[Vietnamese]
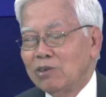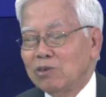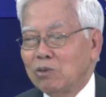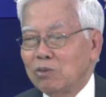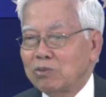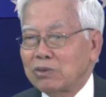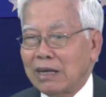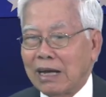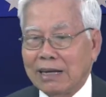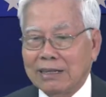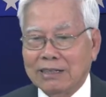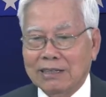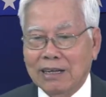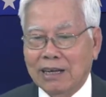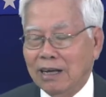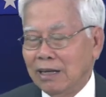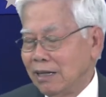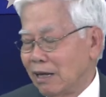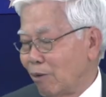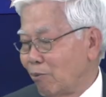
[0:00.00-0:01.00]
chúng ta
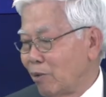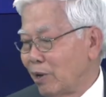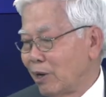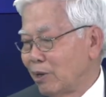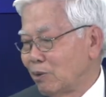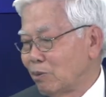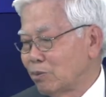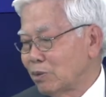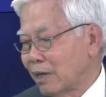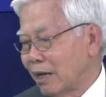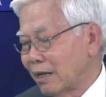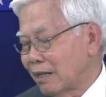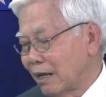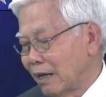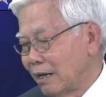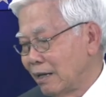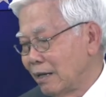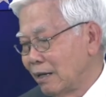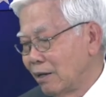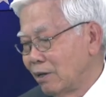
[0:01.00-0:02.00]
về chợ quê chúng ta
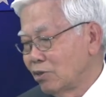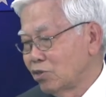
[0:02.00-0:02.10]
thấy